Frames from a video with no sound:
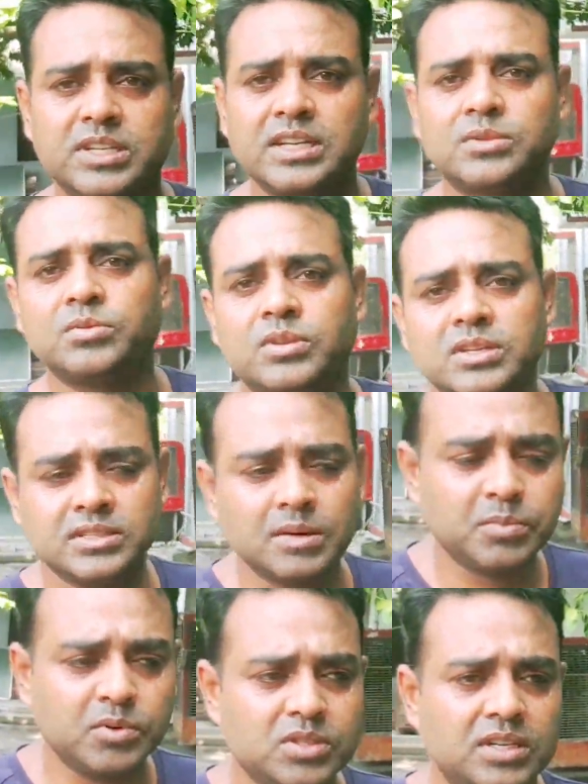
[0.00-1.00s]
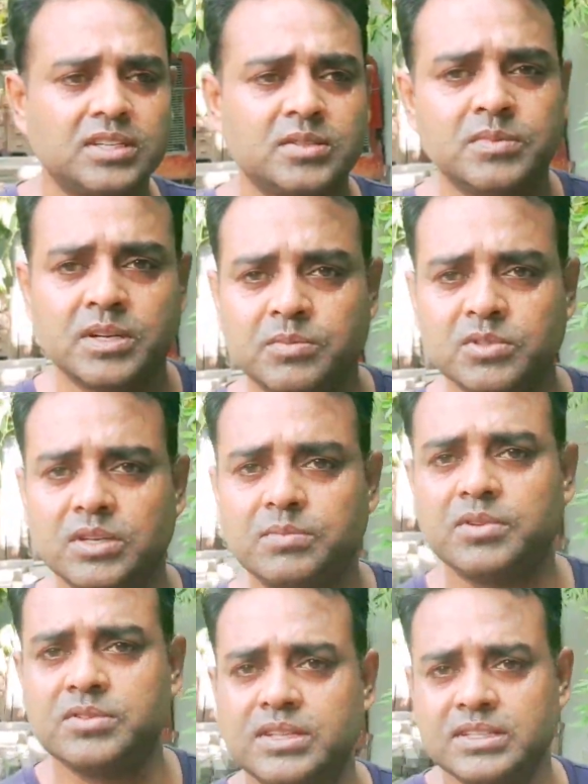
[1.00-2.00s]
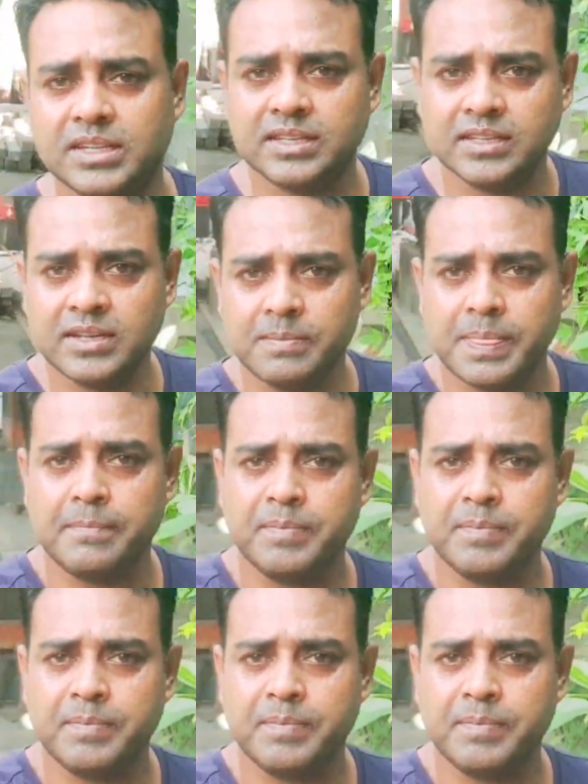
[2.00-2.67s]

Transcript: को चाहे कुकिंग सब कुछ है इसमें आप सब कुछ दिख जाएंगे